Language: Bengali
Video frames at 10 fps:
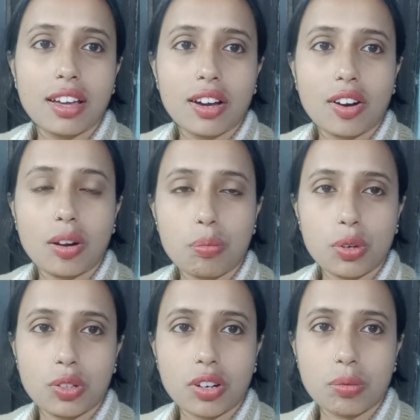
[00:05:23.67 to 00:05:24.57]

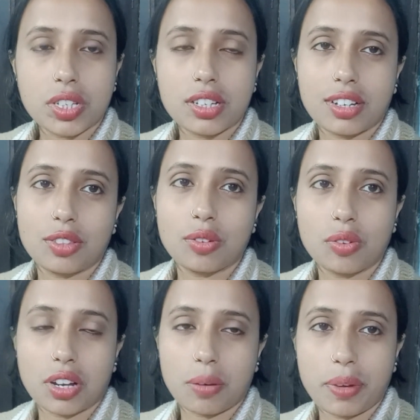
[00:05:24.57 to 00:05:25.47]
অল্পই দোকান বসেছে কিন্তু
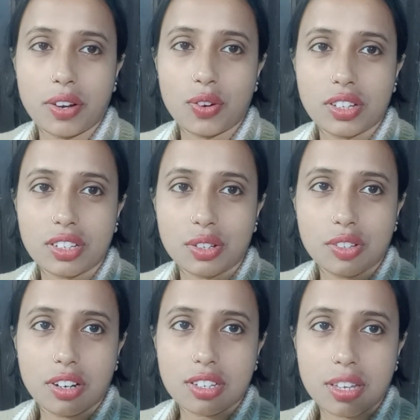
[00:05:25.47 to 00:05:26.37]
লোকের ভিড় রয়েছে ওই
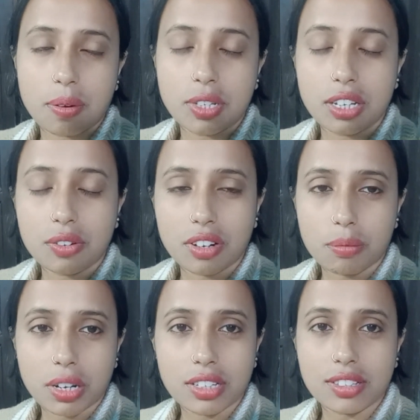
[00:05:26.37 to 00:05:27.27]
জন্য সে যেটুকানি
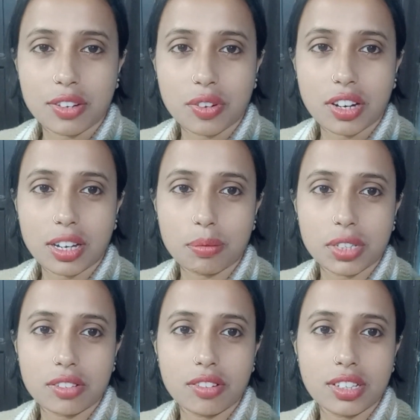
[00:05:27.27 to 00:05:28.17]
পেরেছি সেটুকানি
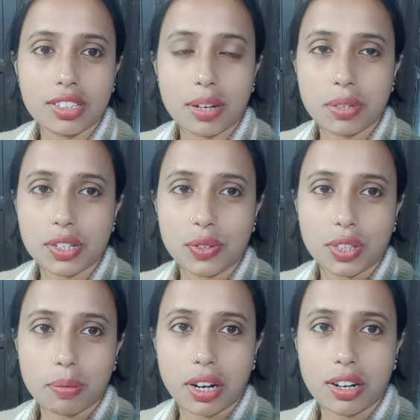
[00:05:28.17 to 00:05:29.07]
ক্যাপচার করেছি তার বেশি
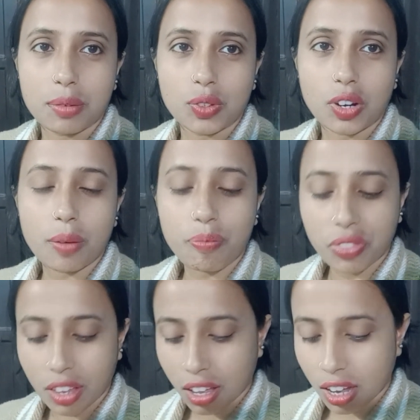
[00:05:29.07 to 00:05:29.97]
করতে পারিনি বন্ধুরা
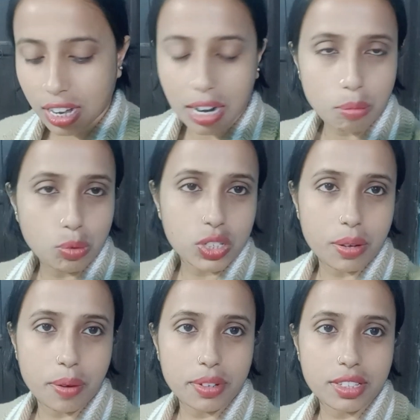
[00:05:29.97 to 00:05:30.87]
আর আমিও
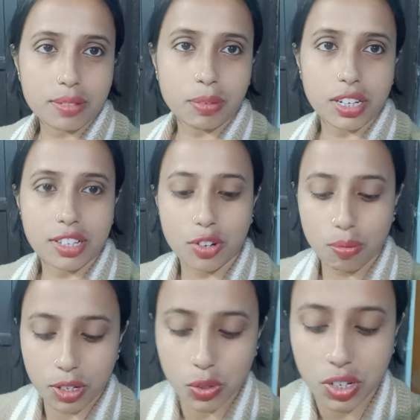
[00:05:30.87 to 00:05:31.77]
সেভাবে মানে সেরকম
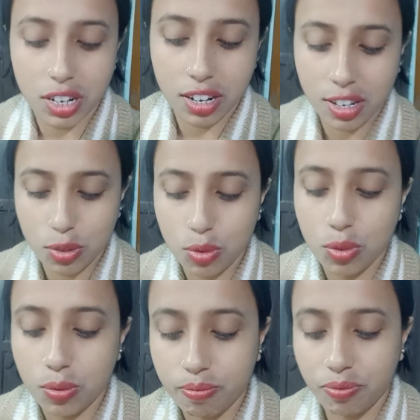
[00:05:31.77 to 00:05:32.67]
কিছু কিনিনি শুধু
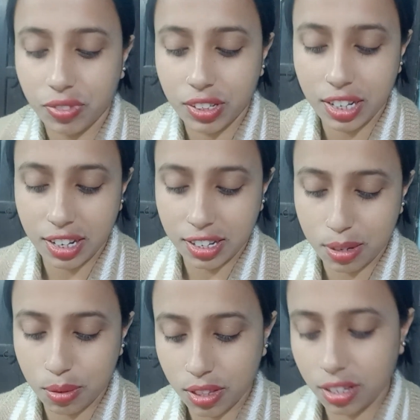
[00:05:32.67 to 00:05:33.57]
কিনেছি
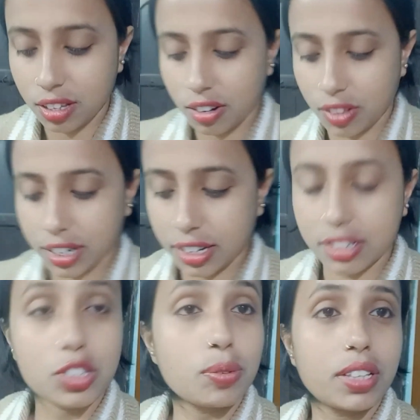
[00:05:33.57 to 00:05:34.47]
বলতে দাঁড়াও
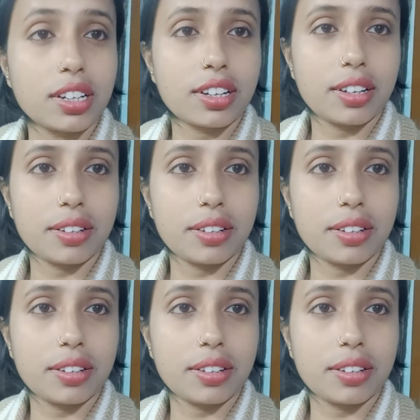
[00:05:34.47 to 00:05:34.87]
দেখাচ্ছি তোমাদেরকে